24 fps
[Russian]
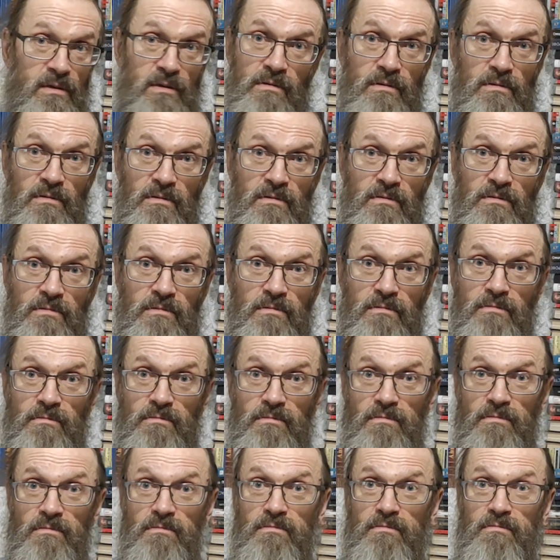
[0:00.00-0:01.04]
э,
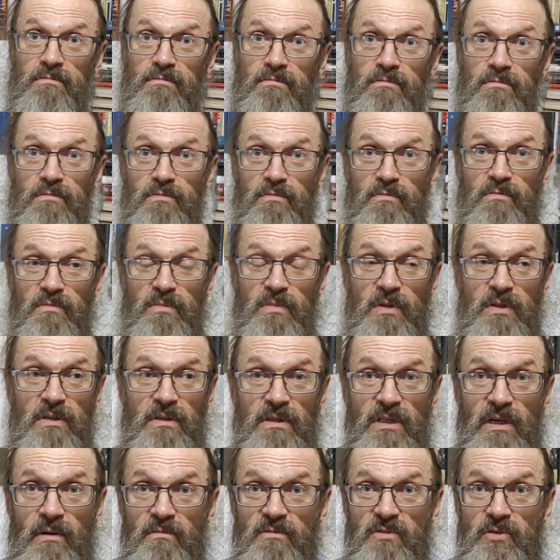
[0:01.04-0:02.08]

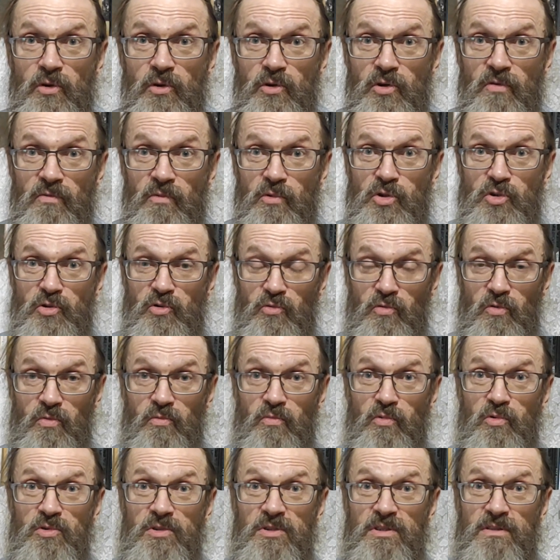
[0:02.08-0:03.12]
нам все равно, что
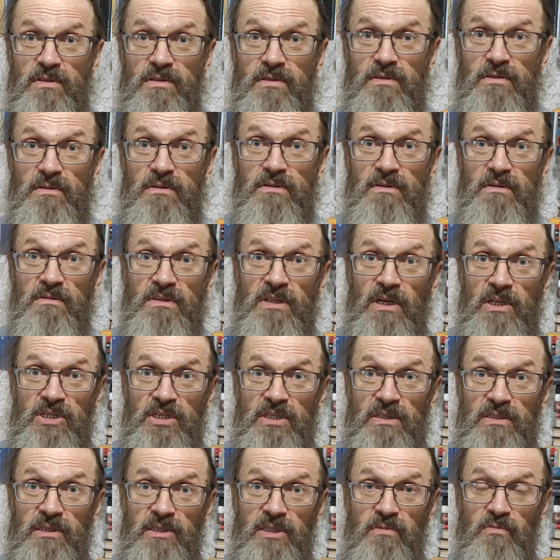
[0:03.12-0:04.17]
будет
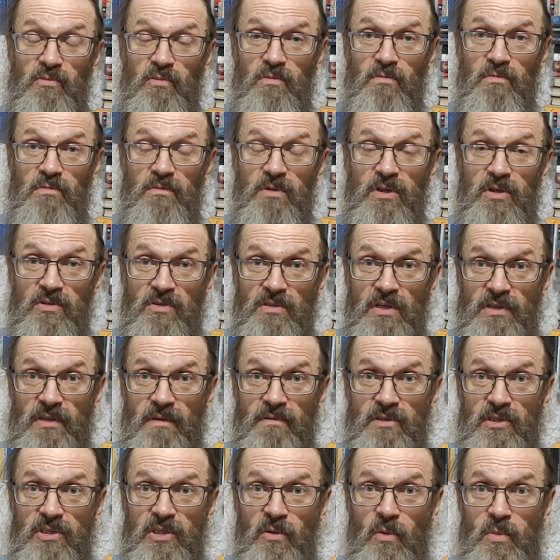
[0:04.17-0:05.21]
дальше с этим
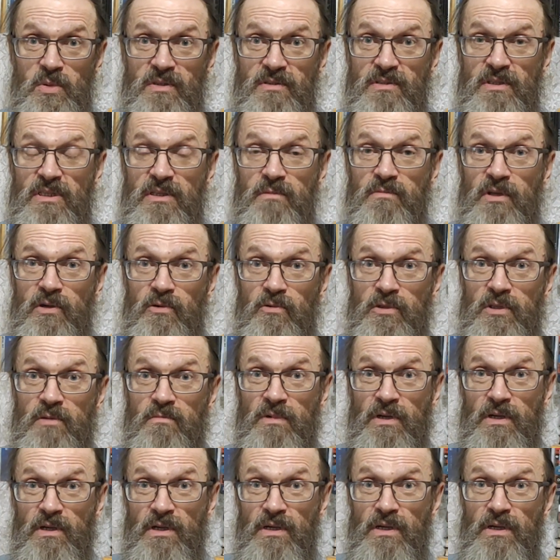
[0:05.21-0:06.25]
государством, с этим обществом, с этим народом
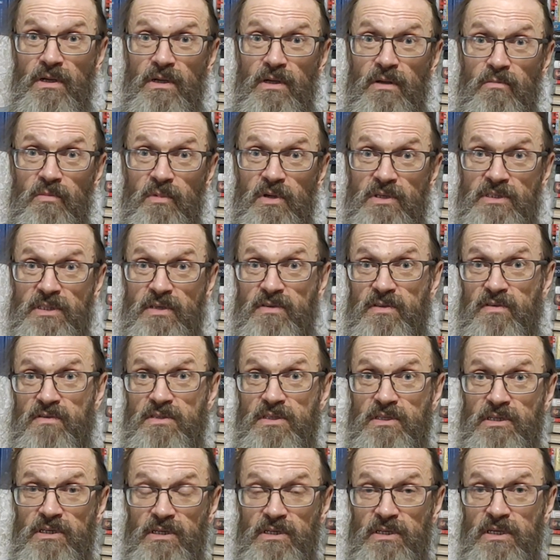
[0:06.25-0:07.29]
мы останемся в
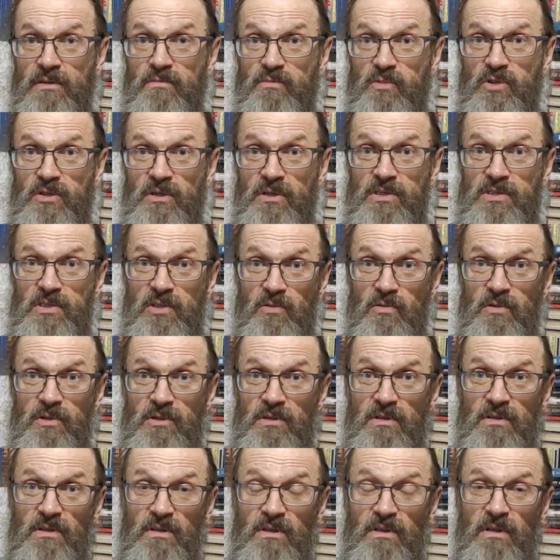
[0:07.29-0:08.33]
стороне. Пускай строят
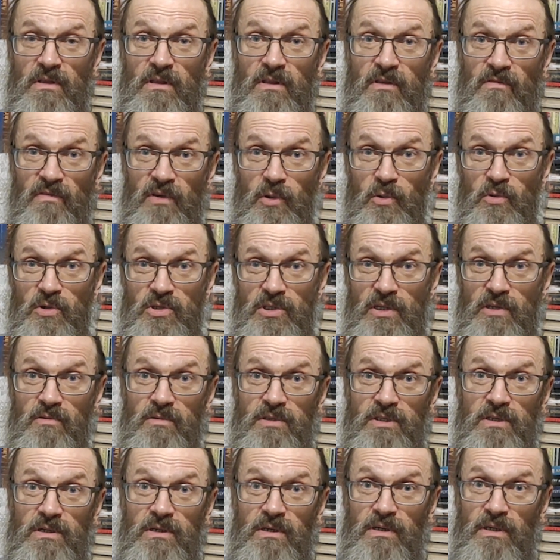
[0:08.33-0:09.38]
не верующие
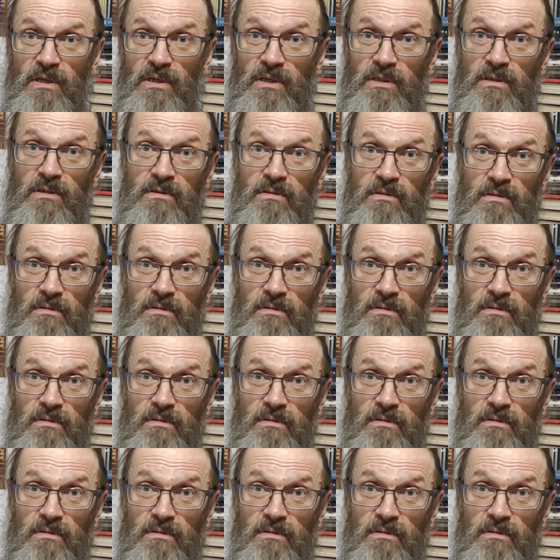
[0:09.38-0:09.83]
люди, а